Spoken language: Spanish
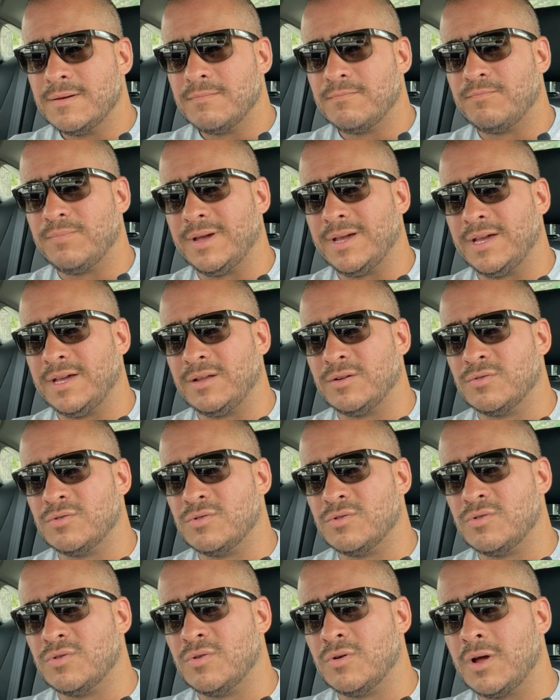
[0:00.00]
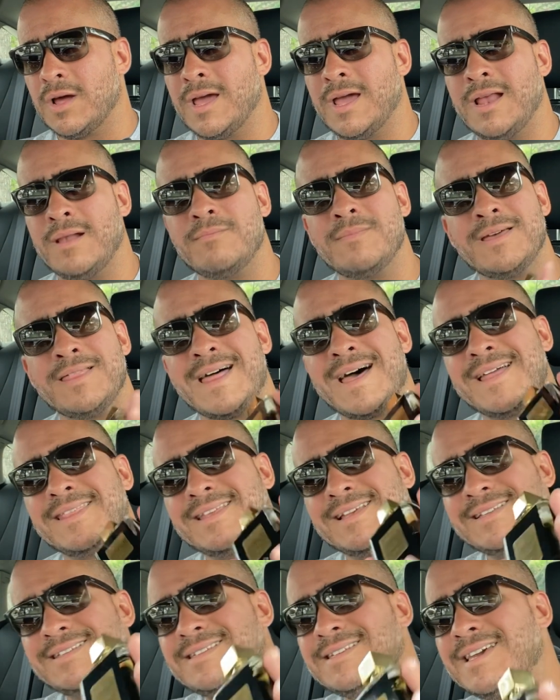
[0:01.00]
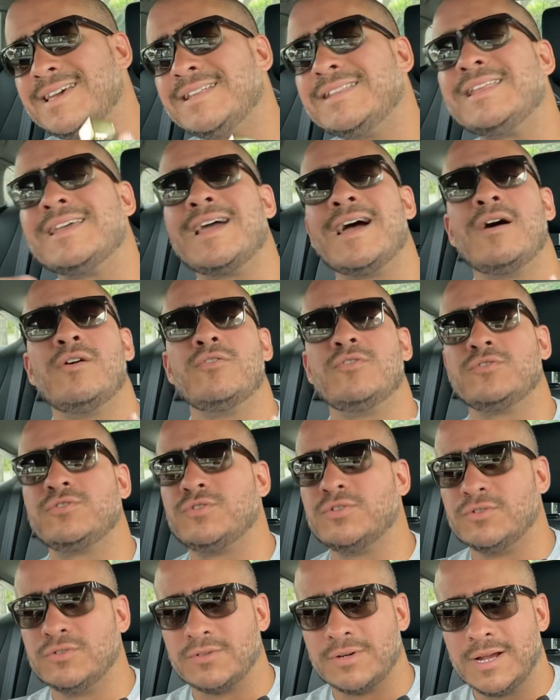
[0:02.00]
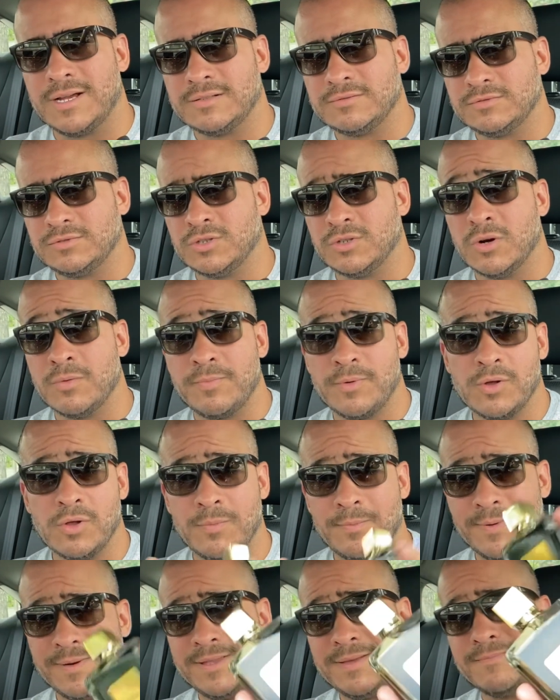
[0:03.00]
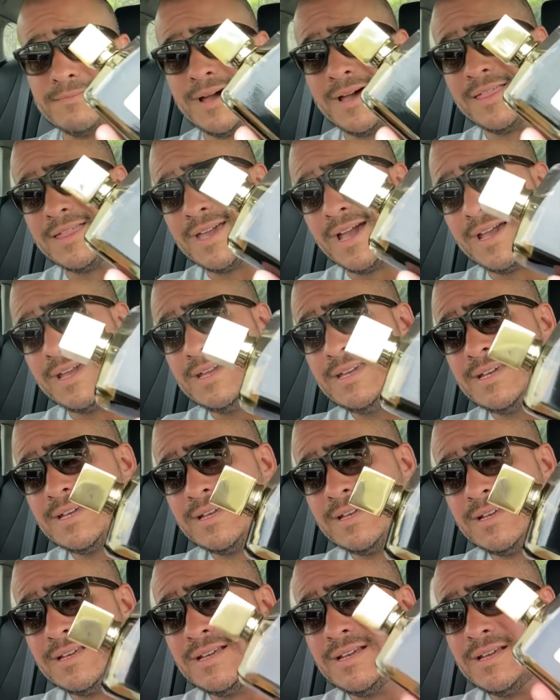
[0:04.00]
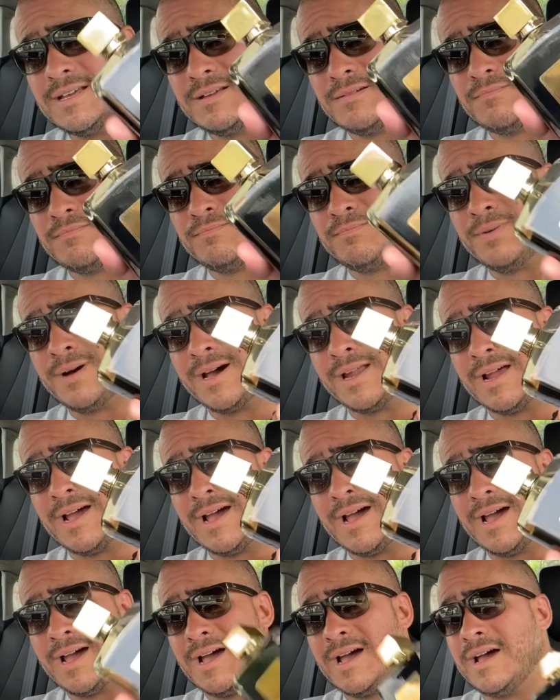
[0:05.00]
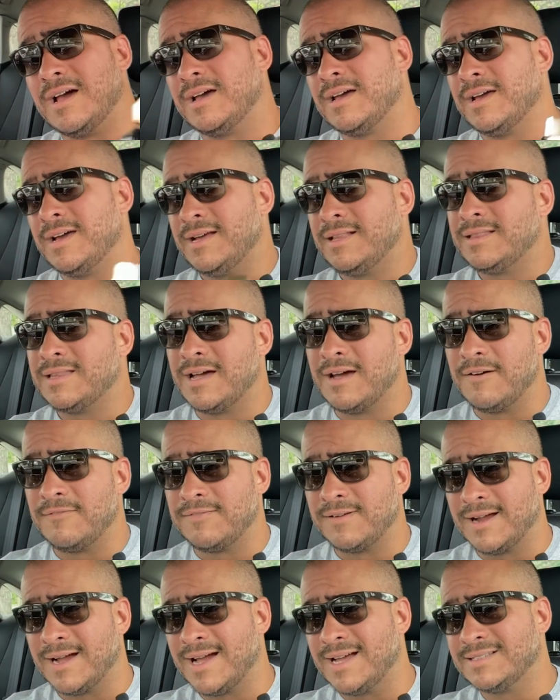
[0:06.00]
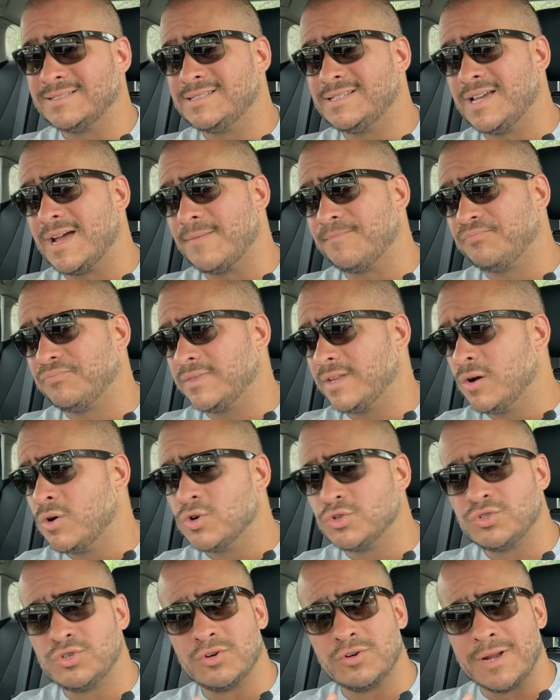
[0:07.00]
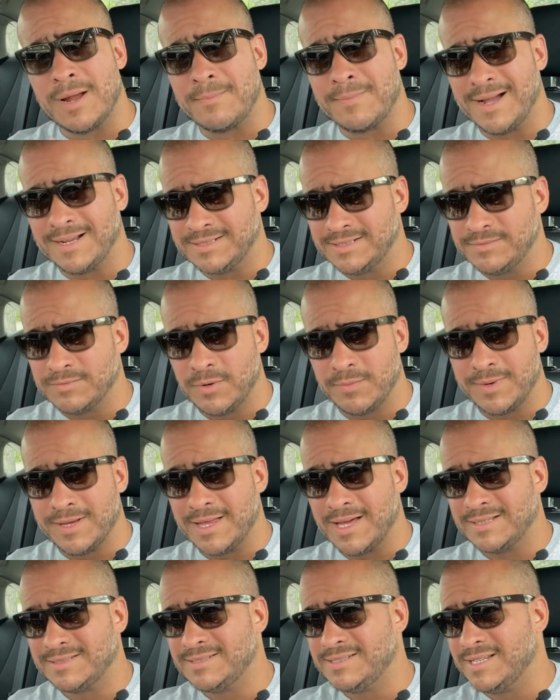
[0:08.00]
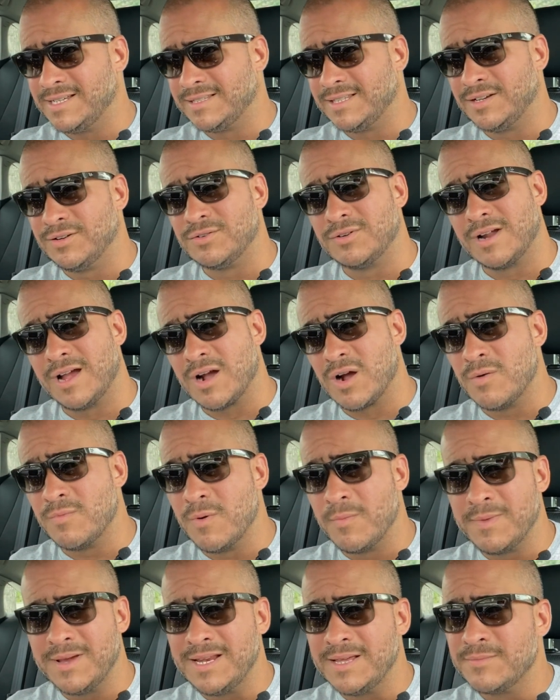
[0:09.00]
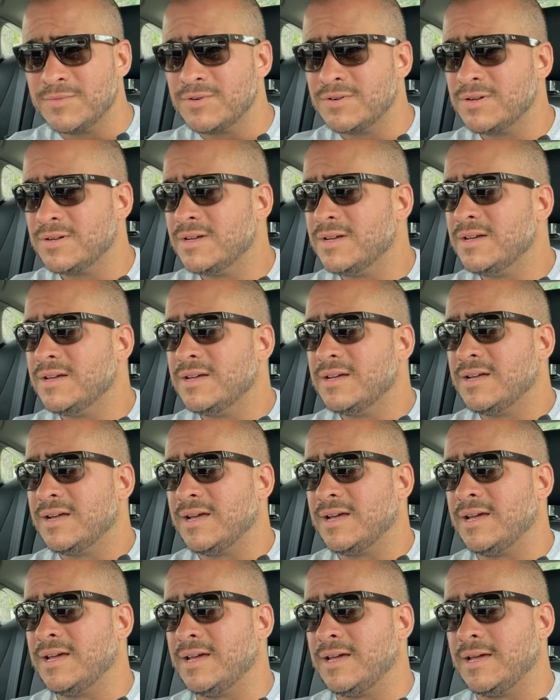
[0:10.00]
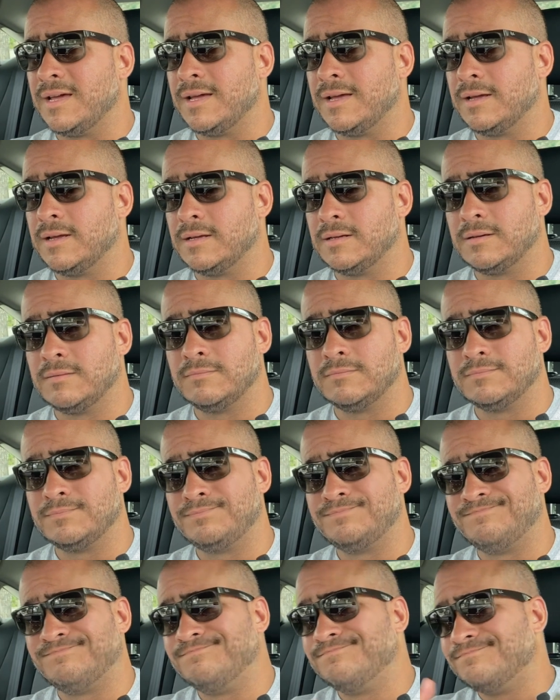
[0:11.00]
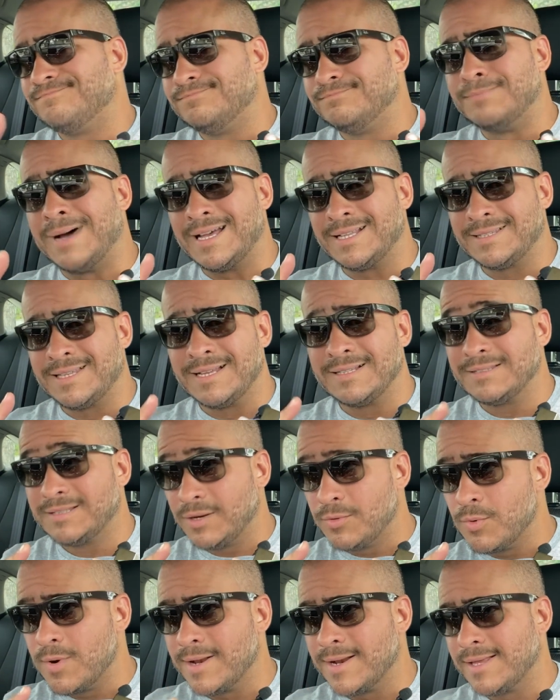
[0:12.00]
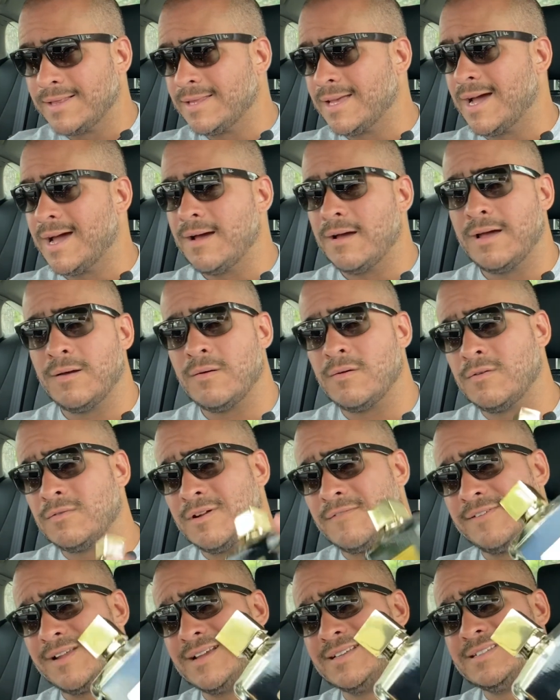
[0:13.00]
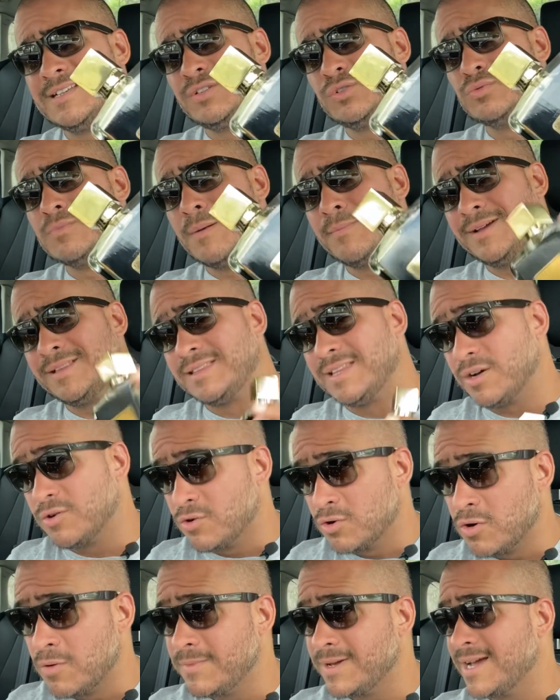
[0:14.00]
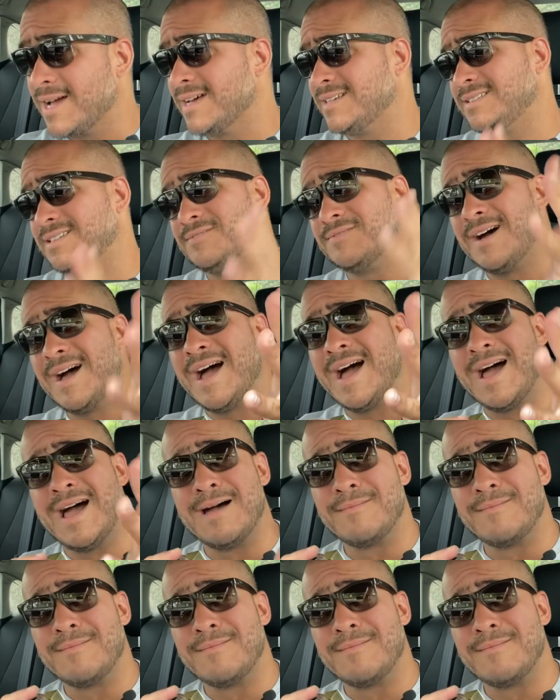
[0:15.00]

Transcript: Pero él me da de 7 a 8 horas. Yo no puedo pedir más de ahí para esta fragancia. 8 horas máximo me da. 7 horas como mínimo. Eh, bastante buena está una fragancia sumamente económica. Si vas a